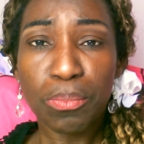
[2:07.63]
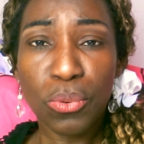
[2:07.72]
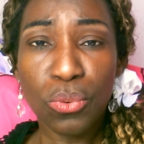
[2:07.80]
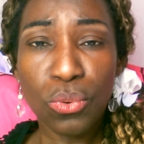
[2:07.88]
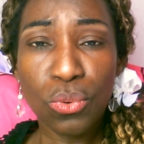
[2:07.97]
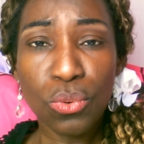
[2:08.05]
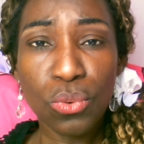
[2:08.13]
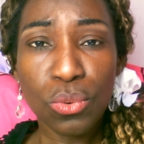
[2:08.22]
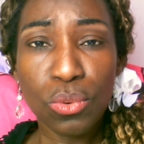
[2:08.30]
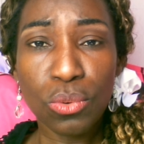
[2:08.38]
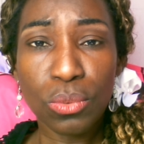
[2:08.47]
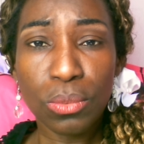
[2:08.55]

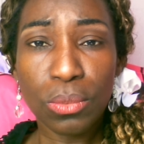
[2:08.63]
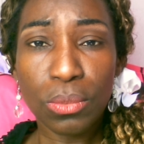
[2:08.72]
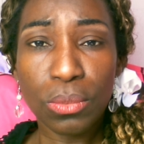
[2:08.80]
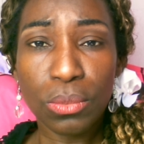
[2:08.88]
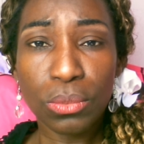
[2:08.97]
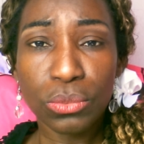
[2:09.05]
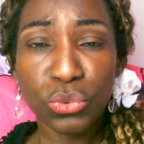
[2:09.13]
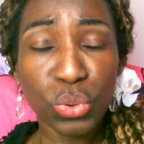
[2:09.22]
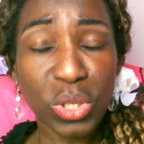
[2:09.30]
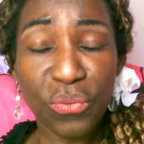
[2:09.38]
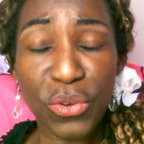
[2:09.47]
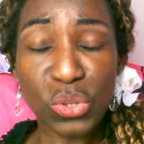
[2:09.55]
Pour
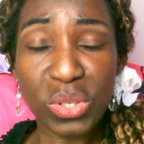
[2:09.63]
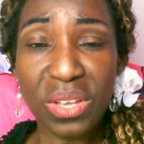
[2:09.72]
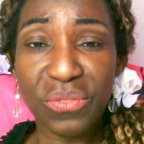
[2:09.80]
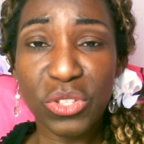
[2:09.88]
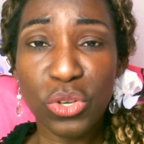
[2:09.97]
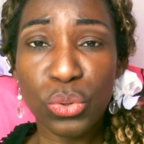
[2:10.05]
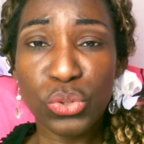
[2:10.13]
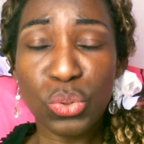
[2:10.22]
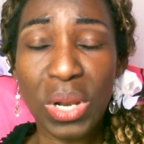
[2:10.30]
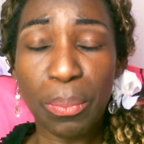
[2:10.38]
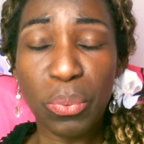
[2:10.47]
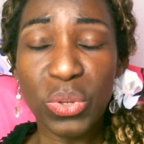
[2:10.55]
nous qui faisons des vidéos
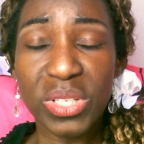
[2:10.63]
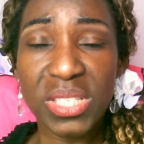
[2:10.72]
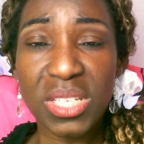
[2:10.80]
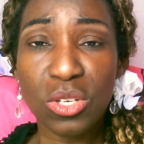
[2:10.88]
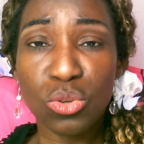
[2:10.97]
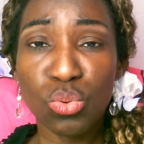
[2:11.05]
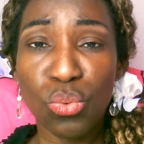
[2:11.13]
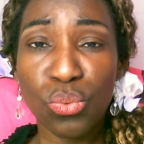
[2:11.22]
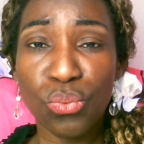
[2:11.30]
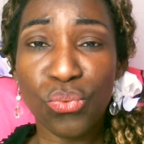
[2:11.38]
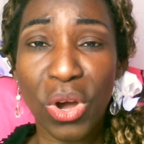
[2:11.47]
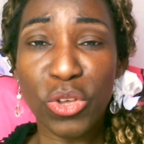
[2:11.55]
sur la politique,
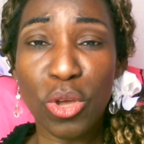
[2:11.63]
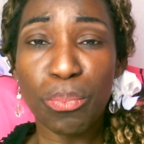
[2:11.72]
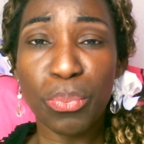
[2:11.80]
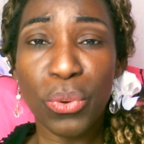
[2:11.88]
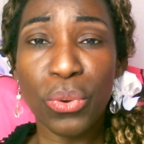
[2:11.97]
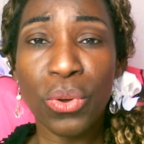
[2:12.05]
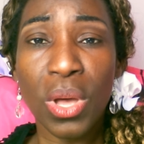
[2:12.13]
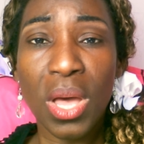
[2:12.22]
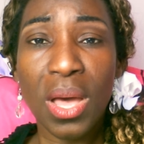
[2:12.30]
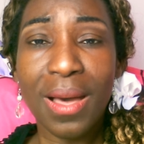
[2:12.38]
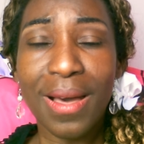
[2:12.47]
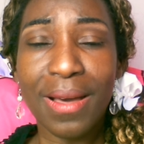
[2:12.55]
nous voyons un peu,
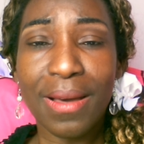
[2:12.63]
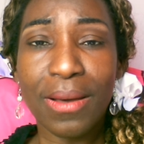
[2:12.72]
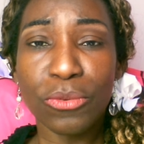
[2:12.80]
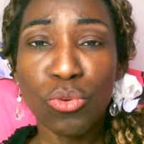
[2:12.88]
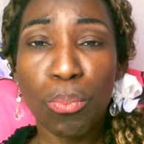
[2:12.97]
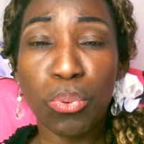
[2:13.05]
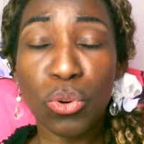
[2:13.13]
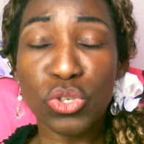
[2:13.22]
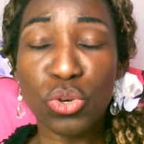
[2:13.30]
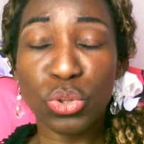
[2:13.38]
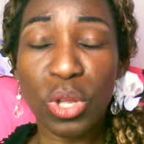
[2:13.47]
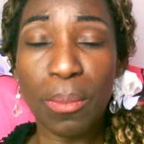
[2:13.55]
euh, nous
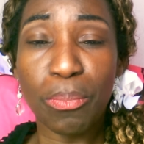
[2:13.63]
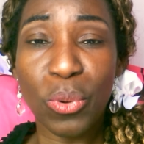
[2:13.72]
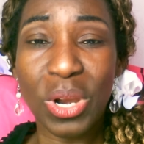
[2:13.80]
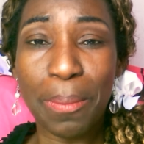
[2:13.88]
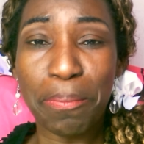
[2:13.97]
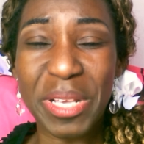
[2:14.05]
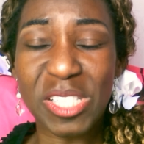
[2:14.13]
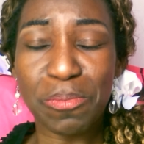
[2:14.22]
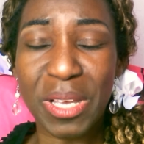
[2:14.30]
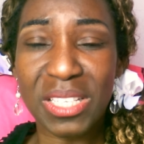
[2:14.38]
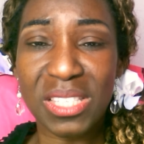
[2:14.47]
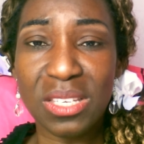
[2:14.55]
projetons un peu les
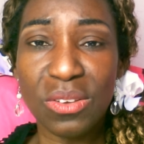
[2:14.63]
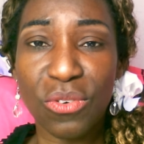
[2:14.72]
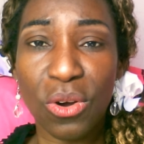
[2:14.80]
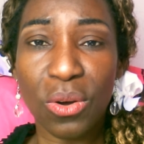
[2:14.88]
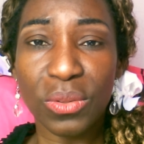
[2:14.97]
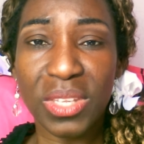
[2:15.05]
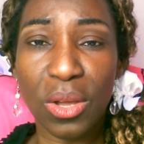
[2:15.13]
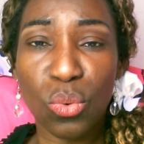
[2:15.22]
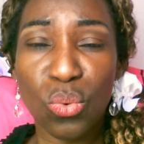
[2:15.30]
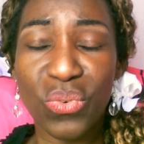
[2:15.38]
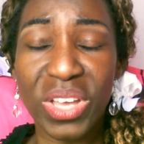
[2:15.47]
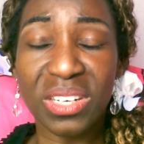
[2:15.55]
perspectives des
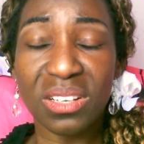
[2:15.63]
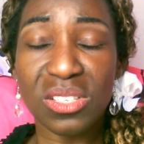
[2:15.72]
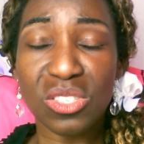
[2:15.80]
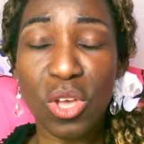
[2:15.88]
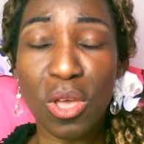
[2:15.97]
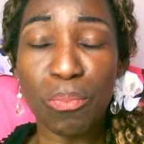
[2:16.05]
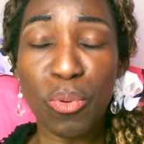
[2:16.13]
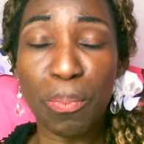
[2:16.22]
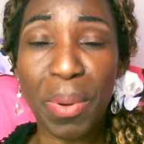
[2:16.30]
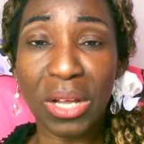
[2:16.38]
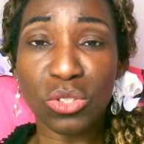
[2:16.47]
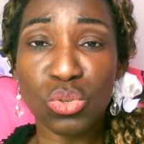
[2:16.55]
gouvernances un peu
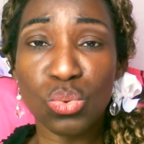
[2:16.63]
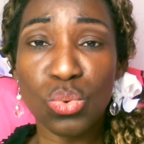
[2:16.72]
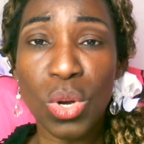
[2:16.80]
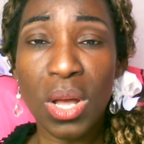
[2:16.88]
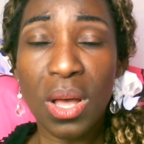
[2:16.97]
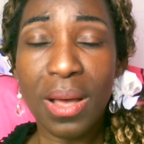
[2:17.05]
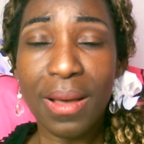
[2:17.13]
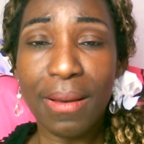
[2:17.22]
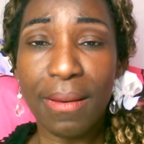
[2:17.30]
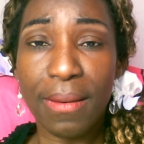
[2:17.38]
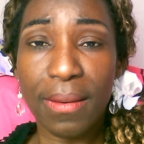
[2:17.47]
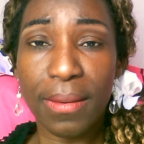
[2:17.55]
partout
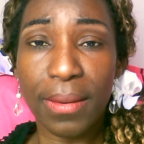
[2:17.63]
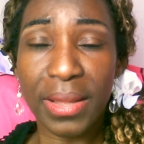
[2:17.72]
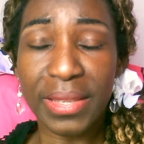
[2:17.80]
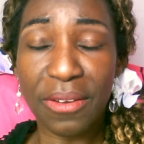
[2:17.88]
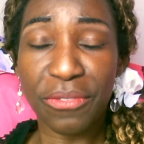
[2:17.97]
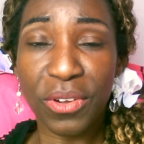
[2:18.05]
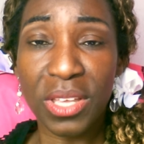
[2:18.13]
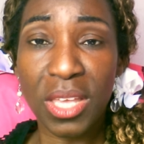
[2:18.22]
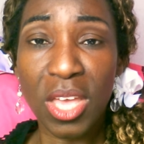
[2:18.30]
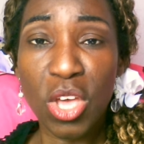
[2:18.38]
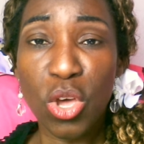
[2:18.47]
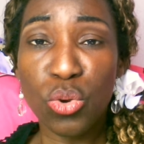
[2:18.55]
euh, en Afrique
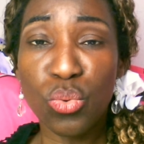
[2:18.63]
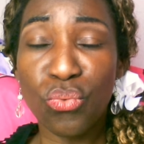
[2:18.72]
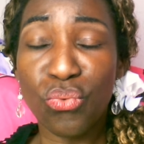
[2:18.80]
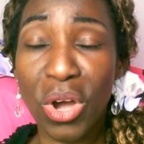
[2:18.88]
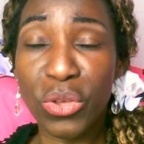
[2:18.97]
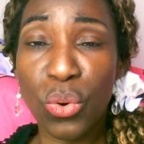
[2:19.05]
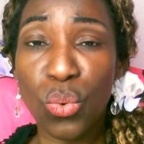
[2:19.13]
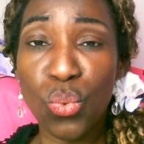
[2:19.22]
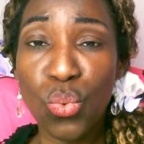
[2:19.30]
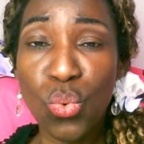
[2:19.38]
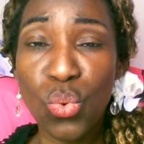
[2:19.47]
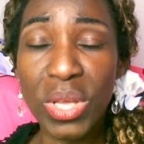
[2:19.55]
et nous voyons
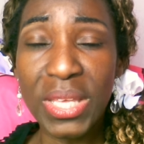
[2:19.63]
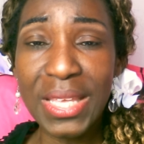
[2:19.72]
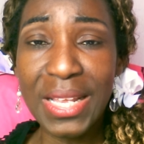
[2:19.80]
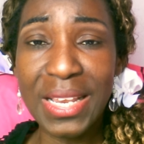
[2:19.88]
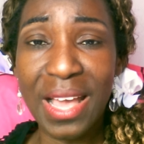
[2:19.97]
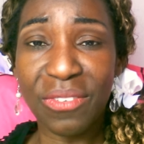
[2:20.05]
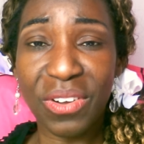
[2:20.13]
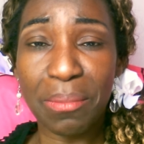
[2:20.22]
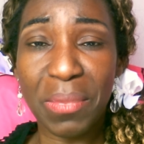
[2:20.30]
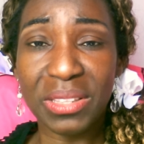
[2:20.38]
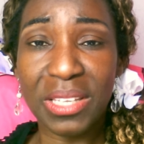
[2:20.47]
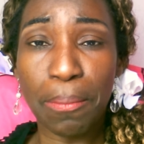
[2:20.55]
où il y a
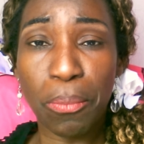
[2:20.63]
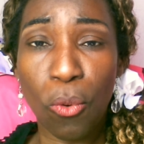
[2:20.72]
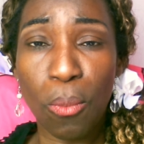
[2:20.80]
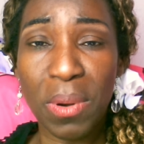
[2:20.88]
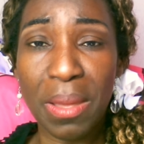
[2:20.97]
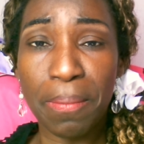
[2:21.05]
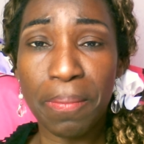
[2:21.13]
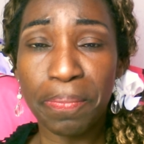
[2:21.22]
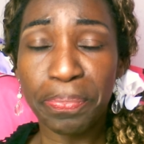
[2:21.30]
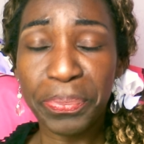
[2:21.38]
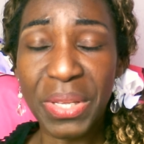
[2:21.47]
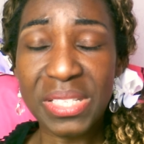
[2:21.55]
vraiment des problèmes,
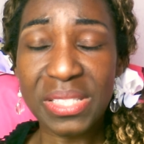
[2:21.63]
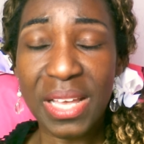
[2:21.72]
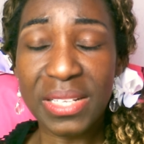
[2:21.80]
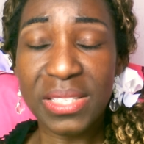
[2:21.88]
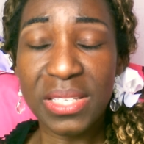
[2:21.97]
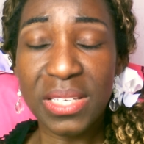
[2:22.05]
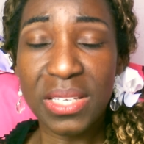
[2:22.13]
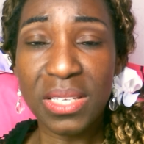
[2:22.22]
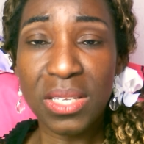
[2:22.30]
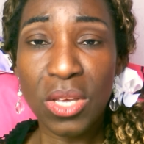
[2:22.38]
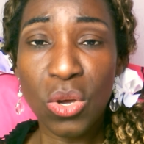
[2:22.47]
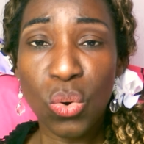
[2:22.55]

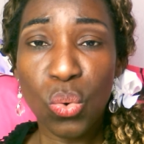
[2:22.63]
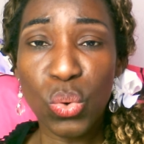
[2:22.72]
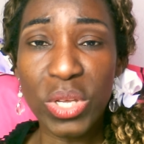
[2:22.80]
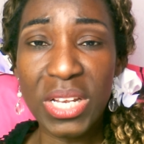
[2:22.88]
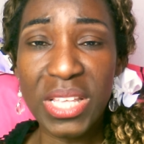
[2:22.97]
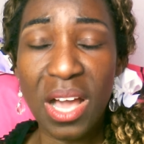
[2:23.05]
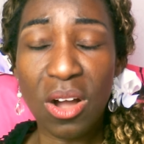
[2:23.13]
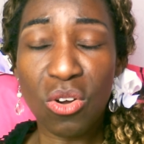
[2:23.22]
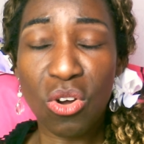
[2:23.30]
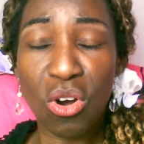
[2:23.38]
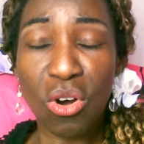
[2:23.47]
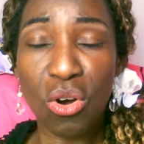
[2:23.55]
c'est-à-dire où il y a
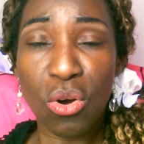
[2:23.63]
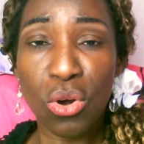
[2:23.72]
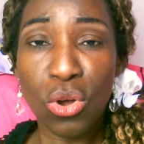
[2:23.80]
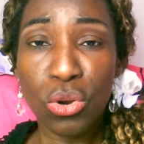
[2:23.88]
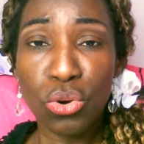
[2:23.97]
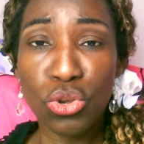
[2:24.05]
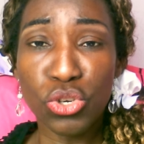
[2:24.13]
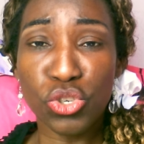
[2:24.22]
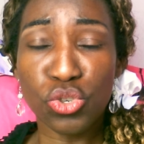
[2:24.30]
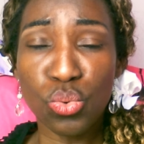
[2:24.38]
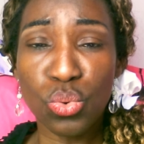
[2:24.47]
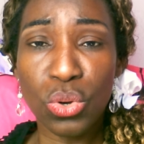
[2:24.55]
encore le
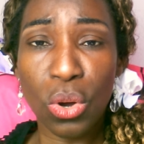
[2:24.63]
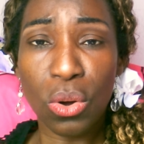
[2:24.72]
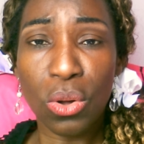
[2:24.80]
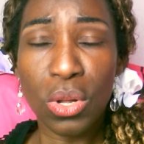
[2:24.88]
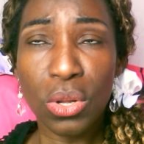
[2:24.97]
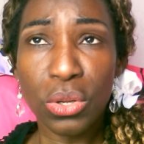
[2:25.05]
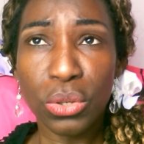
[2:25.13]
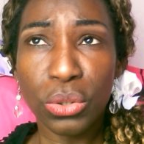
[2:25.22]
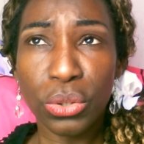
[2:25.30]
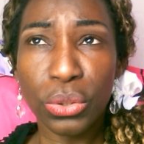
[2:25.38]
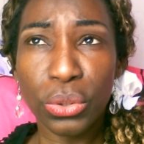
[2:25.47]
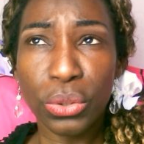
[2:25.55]
joug
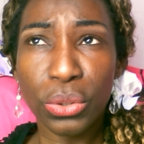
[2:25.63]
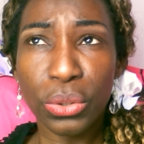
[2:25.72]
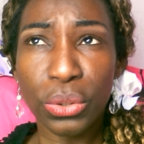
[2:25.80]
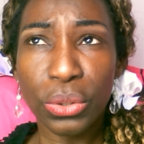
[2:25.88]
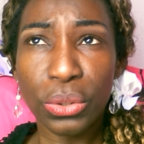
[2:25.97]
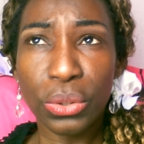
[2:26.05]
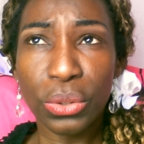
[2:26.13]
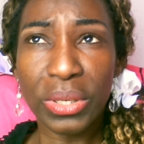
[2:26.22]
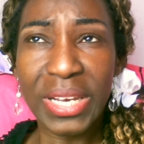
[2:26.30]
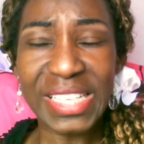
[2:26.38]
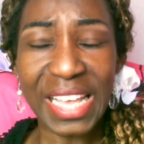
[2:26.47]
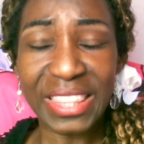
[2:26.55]
euh,
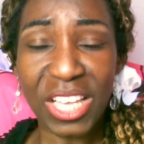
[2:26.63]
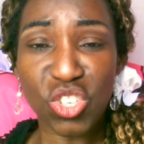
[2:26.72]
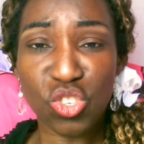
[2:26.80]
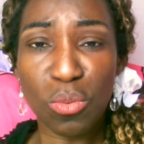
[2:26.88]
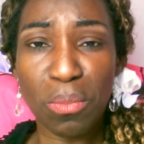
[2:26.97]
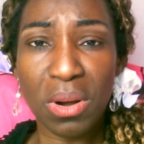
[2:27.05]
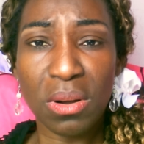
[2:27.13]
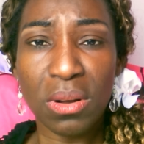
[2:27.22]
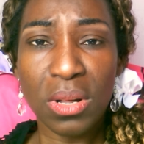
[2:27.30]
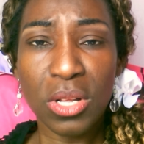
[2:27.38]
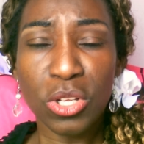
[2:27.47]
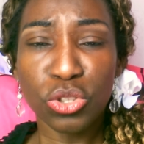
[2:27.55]
les attachements
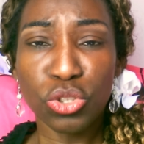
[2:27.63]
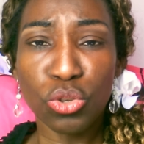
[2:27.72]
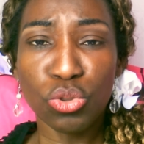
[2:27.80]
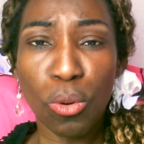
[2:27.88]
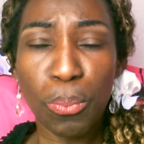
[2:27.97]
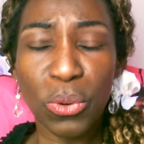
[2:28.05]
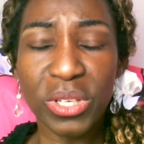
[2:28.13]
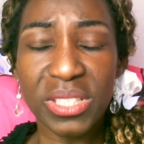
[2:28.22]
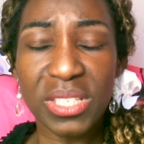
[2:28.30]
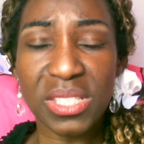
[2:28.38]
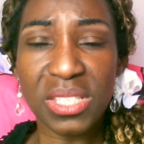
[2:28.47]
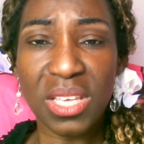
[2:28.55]
de nos
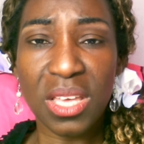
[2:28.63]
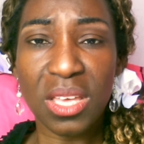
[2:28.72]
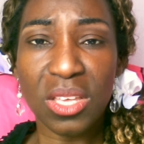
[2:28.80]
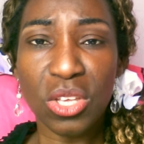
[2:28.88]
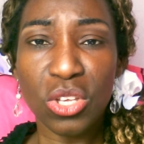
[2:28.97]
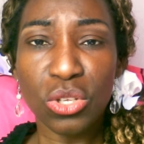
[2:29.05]
politiciens